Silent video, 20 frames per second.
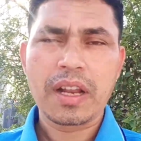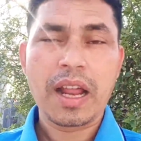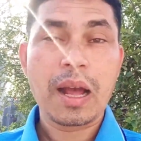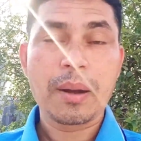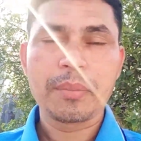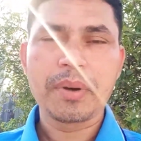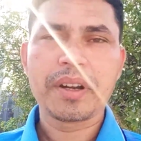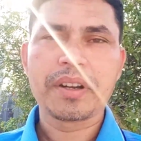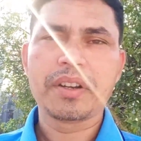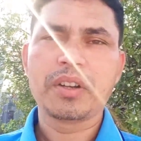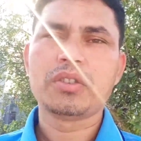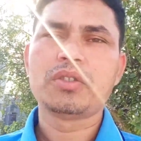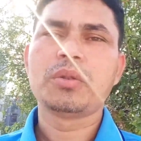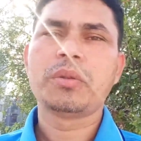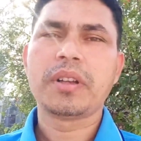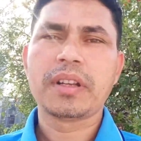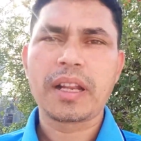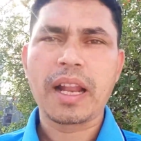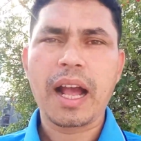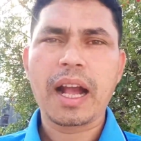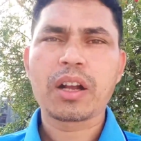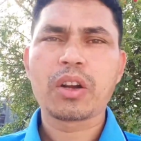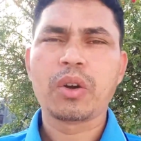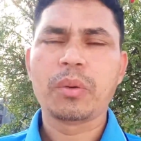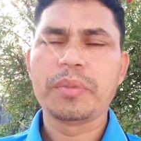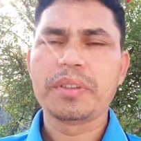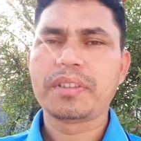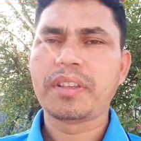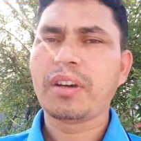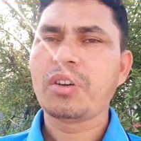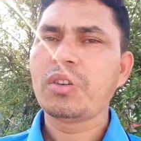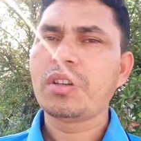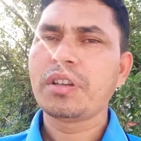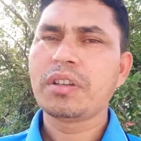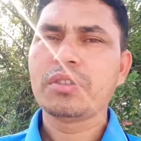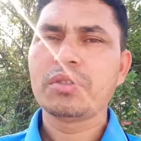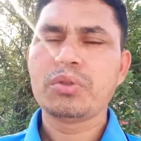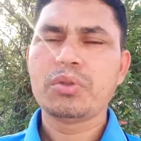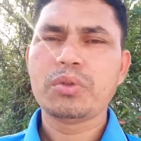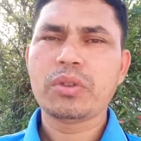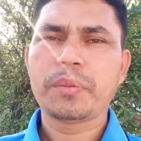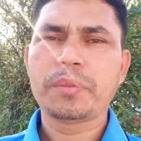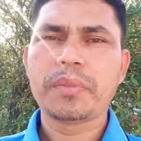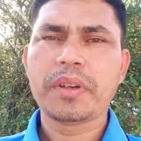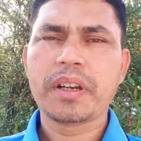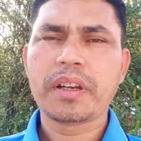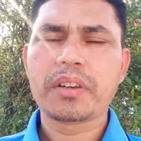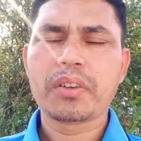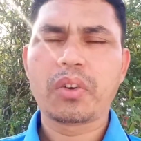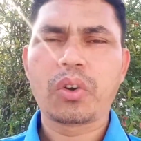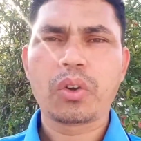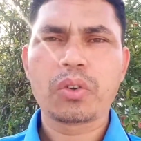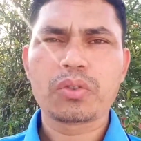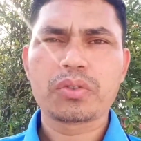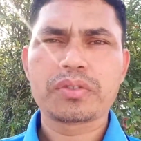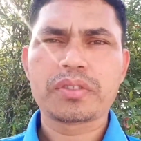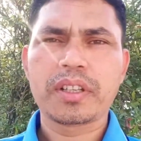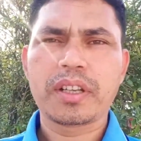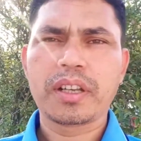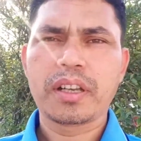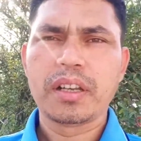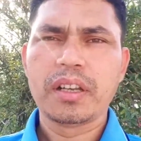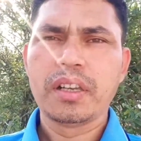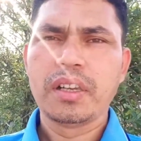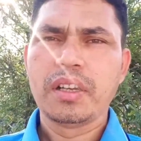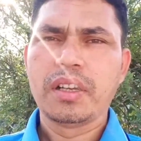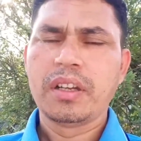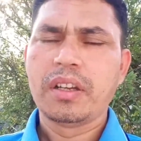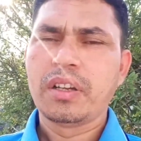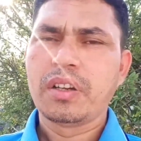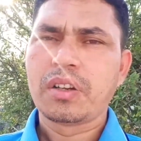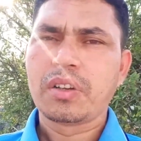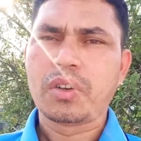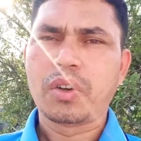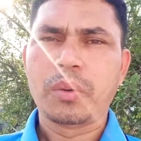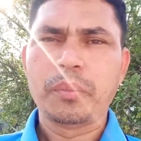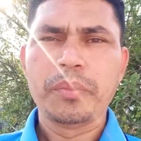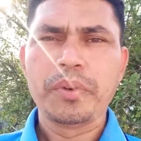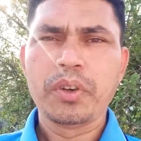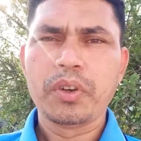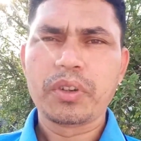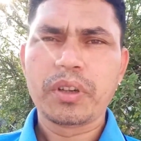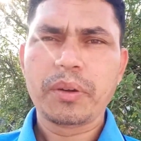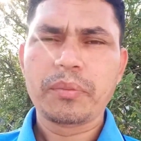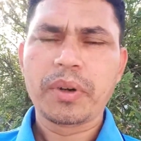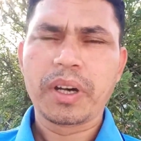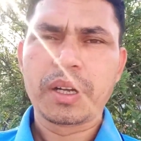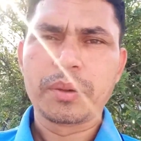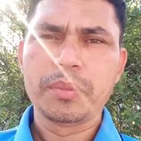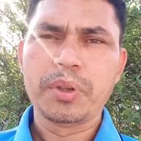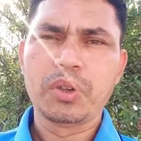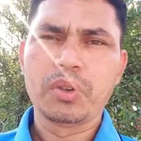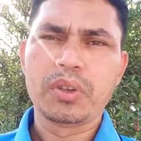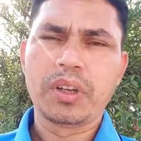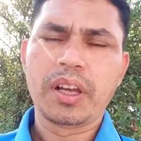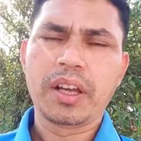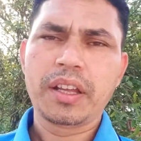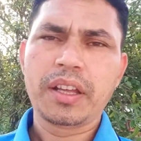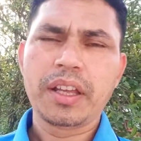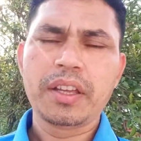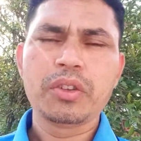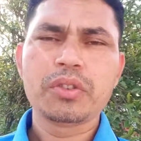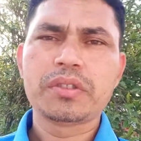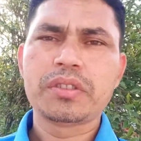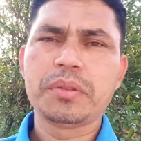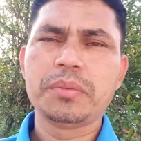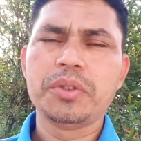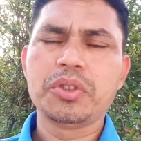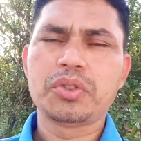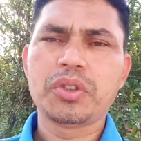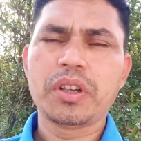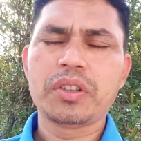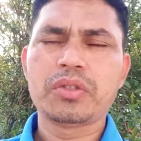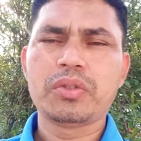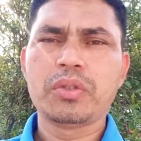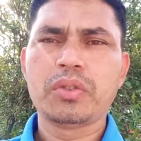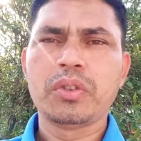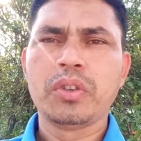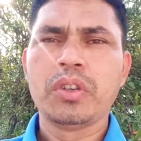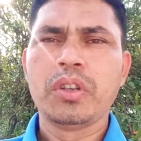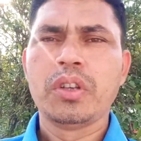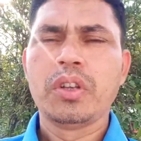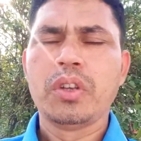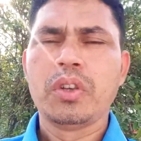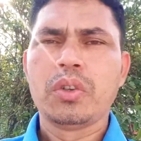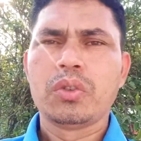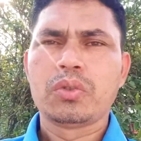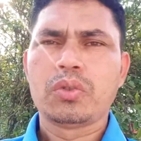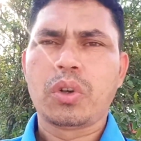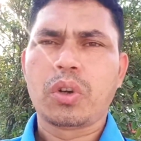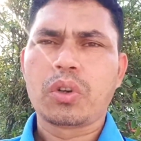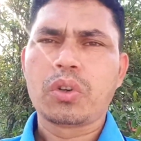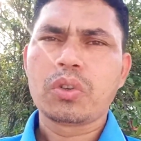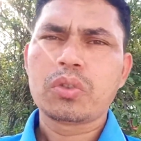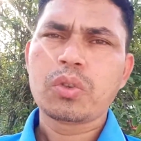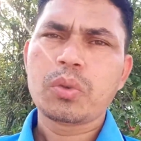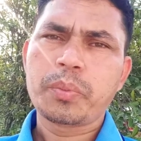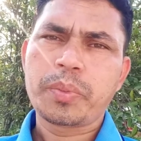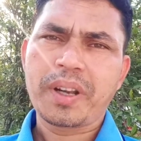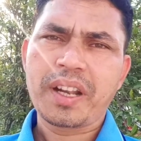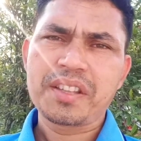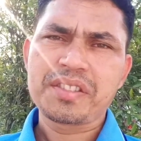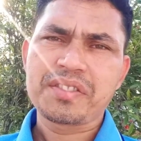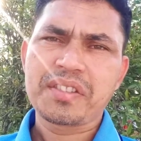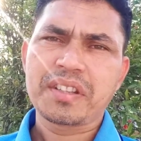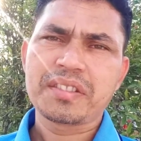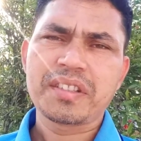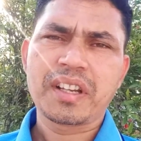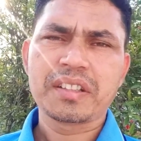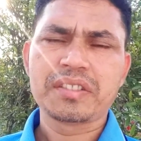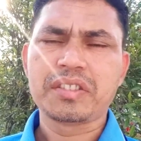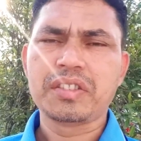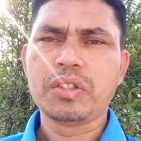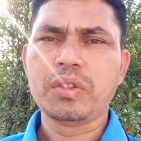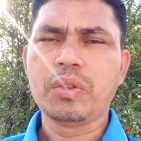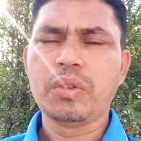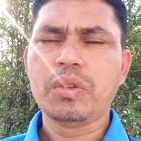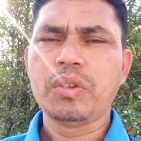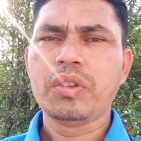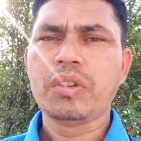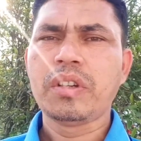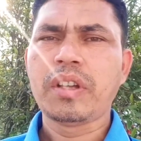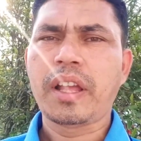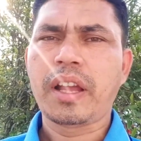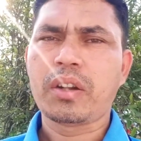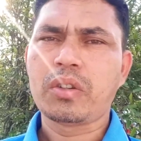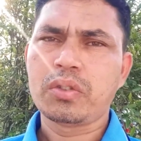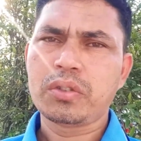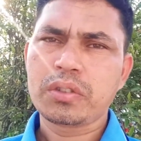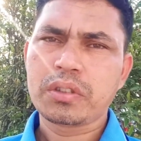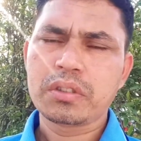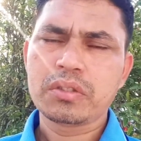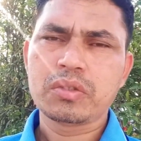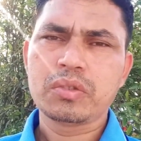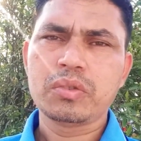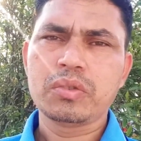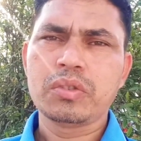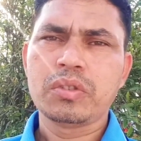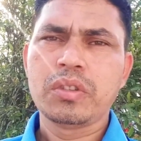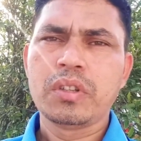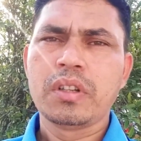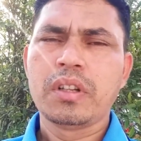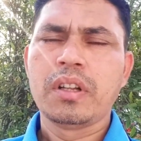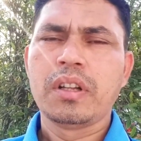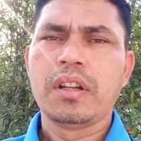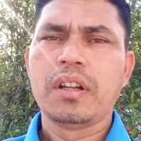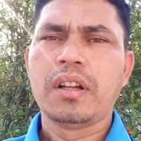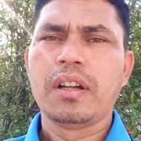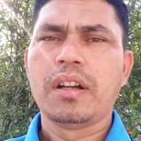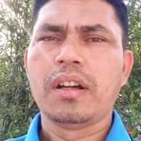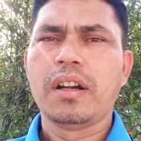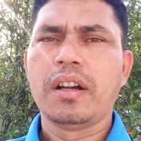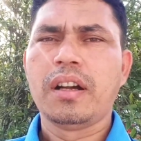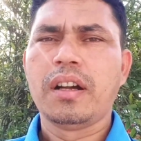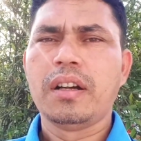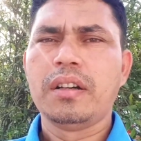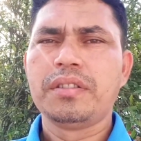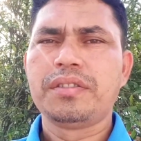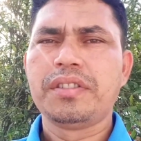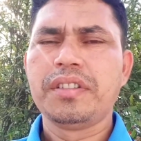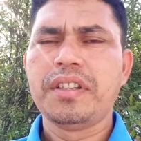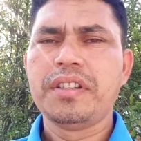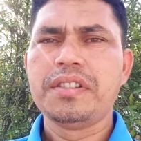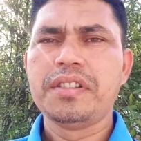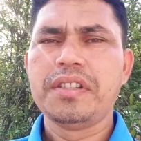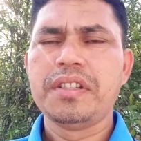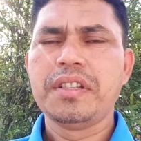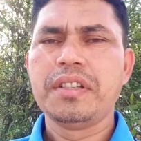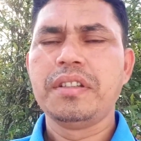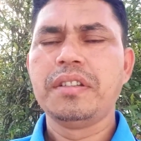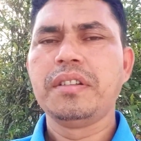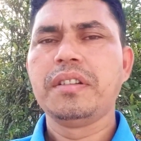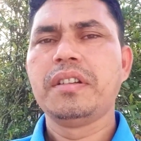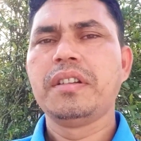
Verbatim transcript: না বাড়ে অথবা না কমে তাহলে কিন্তু আপনার খরচটা কমবেও না বাড়বেও না এই হচ্ছে বিষয় তো তখনও প্রাইসটা যাচ্ছিল এখনও কিন্তু সিএনজি